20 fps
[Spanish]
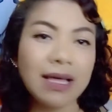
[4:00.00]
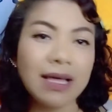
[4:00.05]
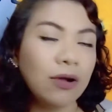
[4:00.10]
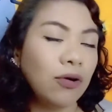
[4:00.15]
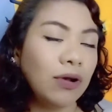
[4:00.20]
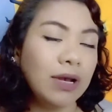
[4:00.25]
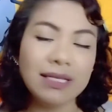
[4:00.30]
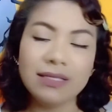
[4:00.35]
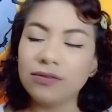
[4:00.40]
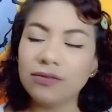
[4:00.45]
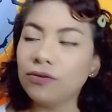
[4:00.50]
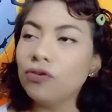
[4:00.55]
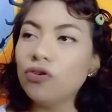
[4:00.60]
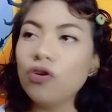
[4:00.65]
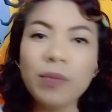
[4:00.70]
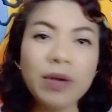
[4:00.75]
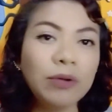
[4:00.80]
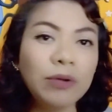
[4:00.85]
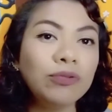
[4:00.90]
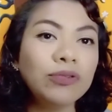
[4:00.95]
Colestone
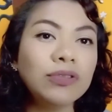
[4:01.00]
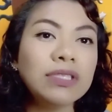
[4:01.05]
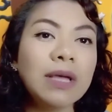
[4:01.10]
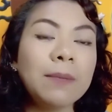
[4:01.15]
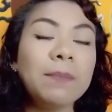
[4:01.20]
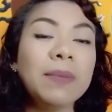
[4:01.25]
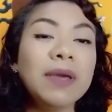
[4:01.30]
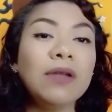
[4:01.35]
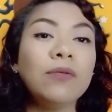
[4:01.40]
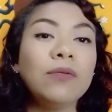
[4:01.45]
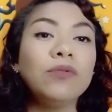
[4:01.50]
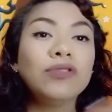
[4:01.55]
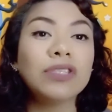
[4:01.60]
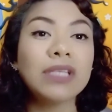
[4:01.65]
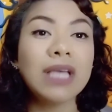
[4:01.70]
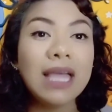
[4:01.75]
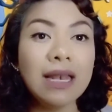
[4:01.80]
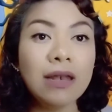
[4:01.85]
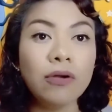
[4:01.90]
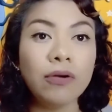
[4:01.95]
no me gusta, pero
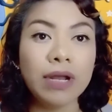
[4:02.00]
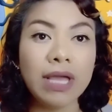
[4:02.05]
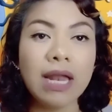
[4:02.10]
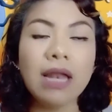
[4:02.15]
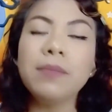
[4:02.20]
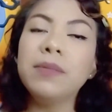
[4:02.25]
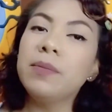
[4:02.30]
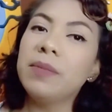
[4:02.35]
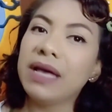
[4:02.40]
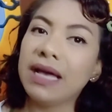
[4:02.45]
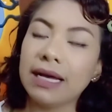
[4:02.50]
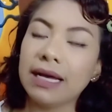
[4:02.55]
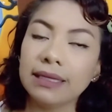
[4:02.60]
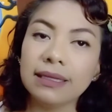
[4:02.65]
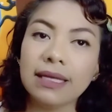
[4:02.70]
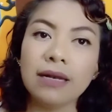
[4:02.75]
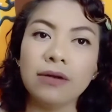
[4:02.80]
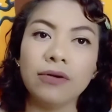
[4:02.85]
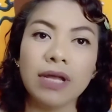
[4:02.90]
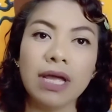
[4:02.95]
busqué L'Oreal. A mí me
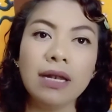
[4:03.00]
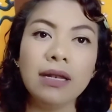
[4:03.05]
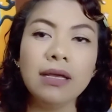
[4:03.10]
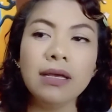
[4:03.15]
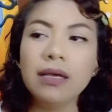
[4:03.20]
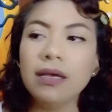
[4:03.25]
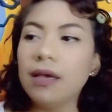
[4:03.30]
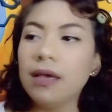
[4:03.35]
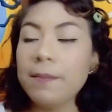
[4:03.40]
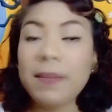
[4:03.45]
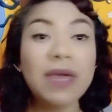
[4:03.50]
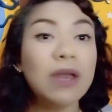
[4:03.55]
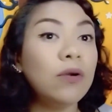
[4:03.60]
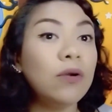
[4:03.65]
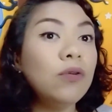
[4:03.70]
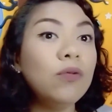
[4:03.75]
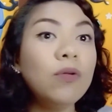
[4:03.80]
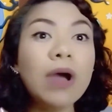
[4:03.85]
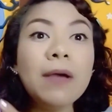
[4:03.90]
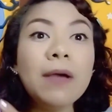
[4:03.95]
encanta L'Oreal
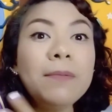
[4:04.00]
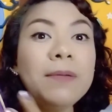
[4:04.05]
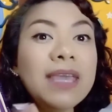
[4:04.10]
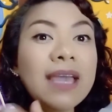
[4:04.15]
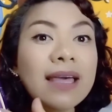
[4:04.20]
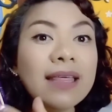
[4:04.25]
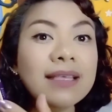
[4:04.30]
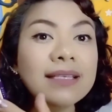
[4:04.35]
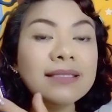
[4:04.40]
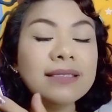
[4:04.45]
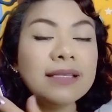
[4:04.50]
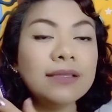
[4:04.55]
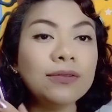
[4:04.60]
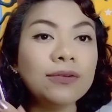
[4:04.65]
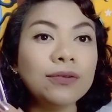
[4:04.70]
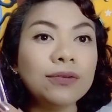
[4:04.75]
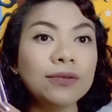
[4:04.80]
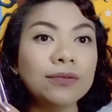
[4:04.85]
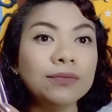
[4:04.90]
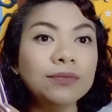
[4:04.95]
pero no había este
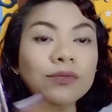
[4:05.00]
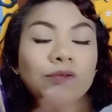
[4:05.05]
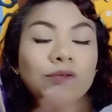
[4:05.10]
tono, no